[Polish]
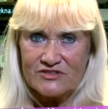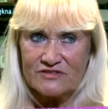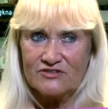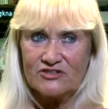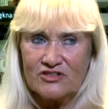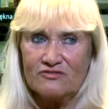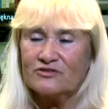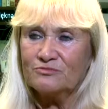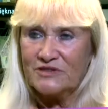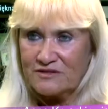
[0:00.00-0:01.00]

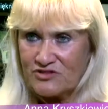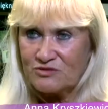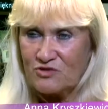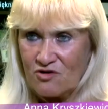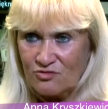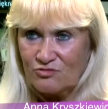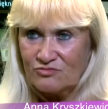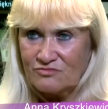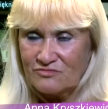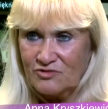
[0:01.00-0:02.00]
1991
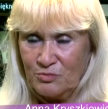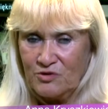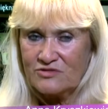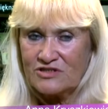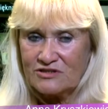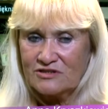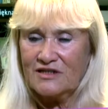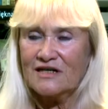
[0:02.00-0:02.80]
roku do Polski,